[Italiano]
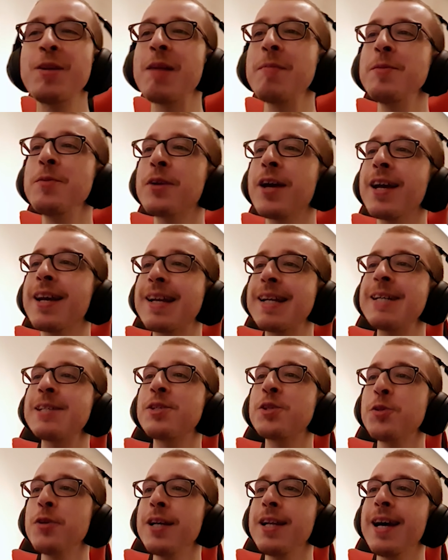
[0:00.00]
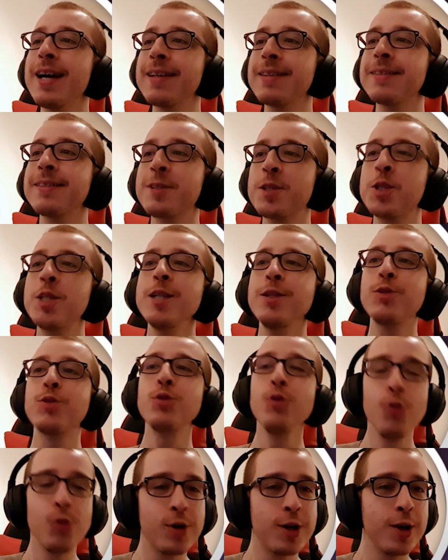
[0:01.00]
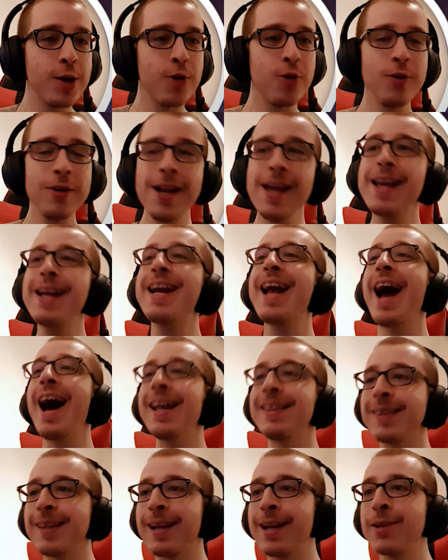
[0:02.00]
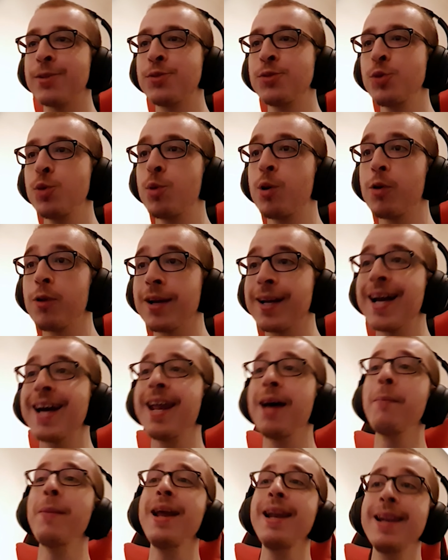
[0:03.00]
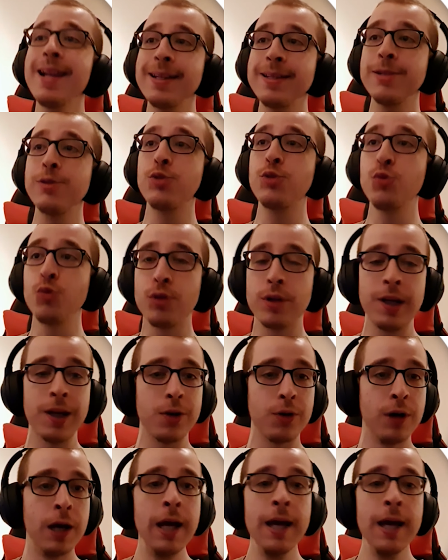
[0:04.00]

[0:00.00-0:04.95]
ho capito che cazzo è la C zucchero, non è canna da zucchero, è caramella di zucchero.